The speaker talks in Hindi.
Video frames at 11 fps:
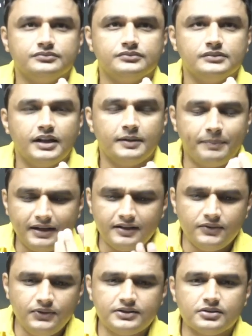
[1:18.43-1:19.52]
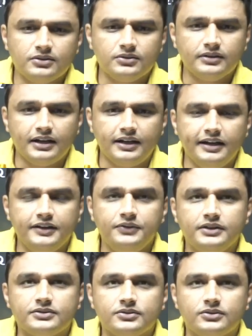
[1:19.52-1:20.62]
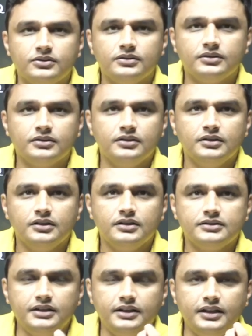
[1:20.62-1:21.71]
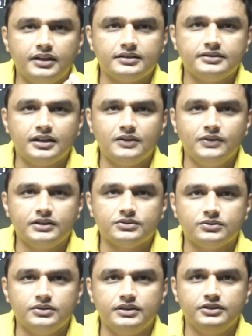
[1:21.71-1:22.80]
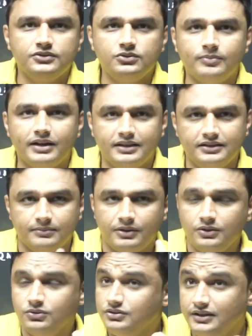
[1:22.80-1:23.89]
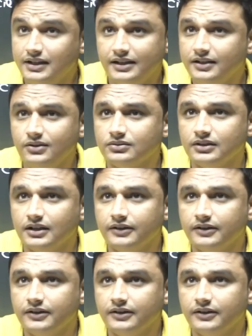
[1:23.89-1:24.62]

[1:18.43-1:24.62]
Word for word: एक पैटर्न फिक्स हो एक डेट फिक्स हो सीटी हर साल फिक्स हो 21 जून बाई दिसंबर यूजीसी नेट नहीं होता